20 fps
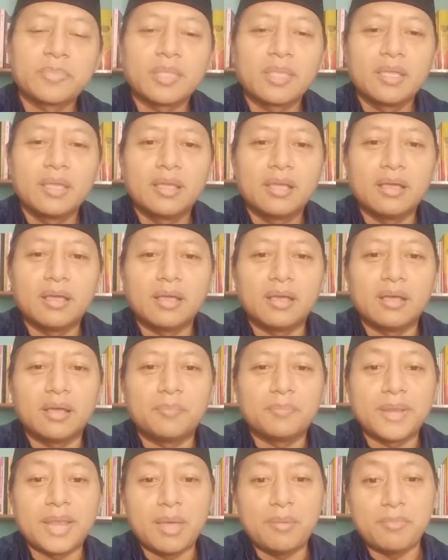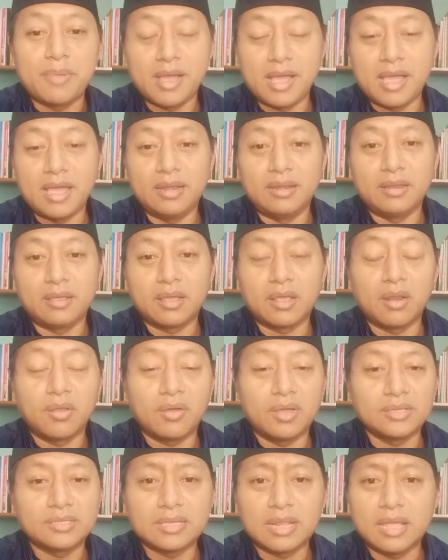uh, penambahan kalau
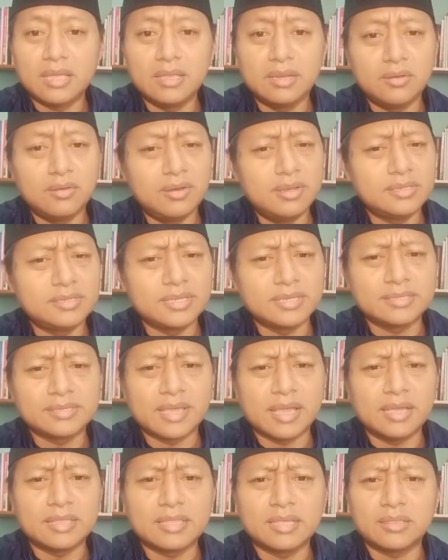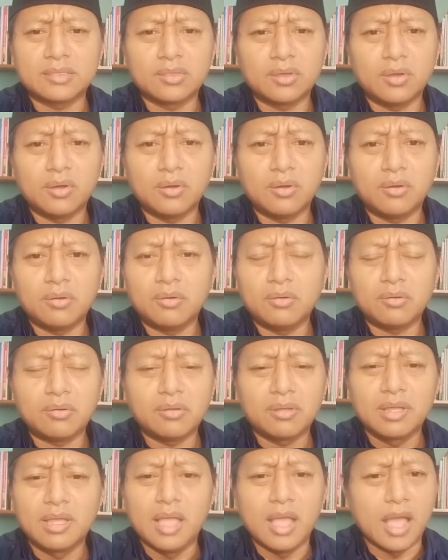nggak salah Indonesia sehat atau
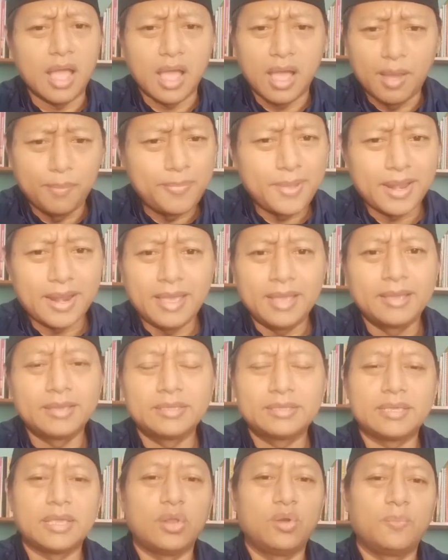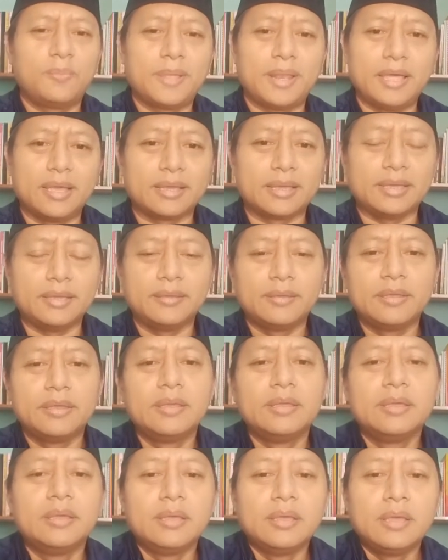apalah saya lupa lagi
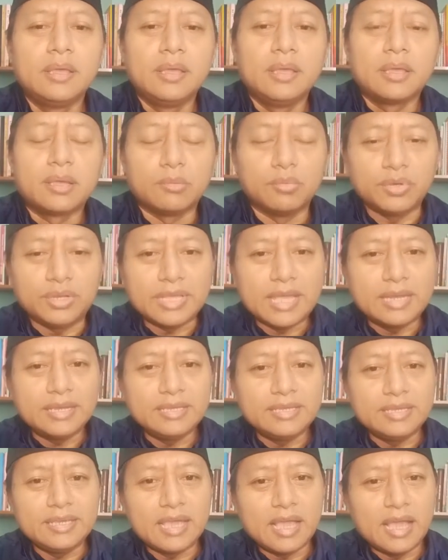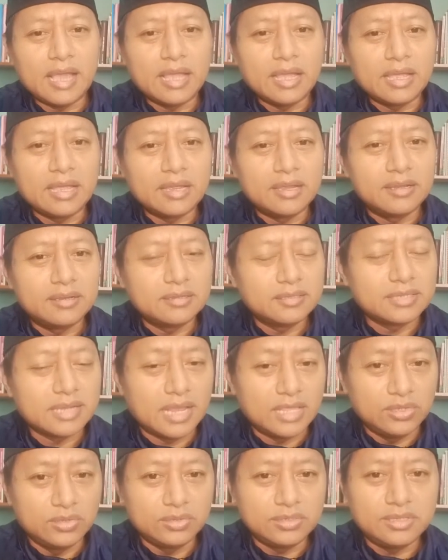kemudian yang
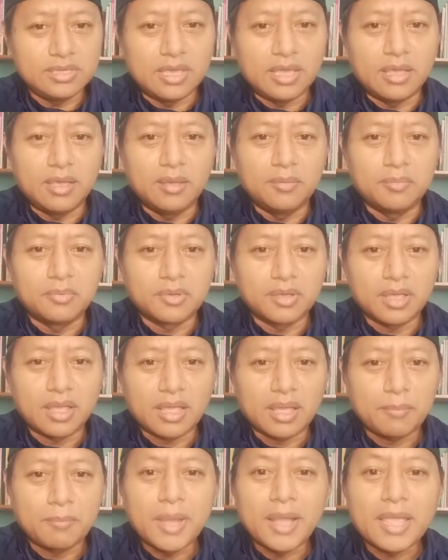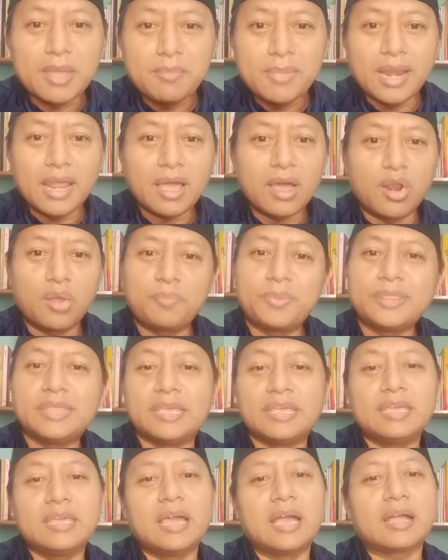selanjutnya bagaimana kalau
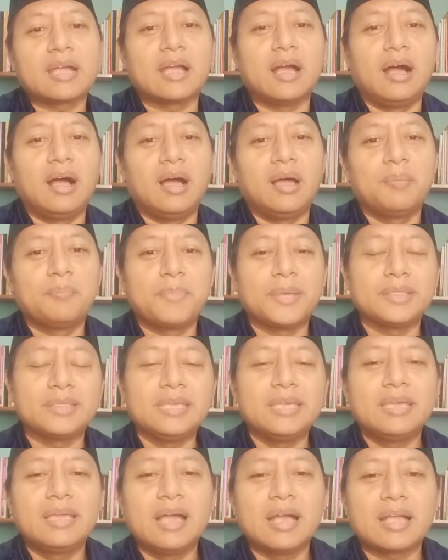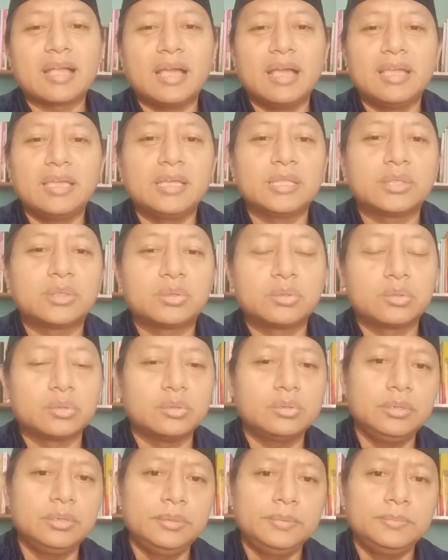P3K P3K itu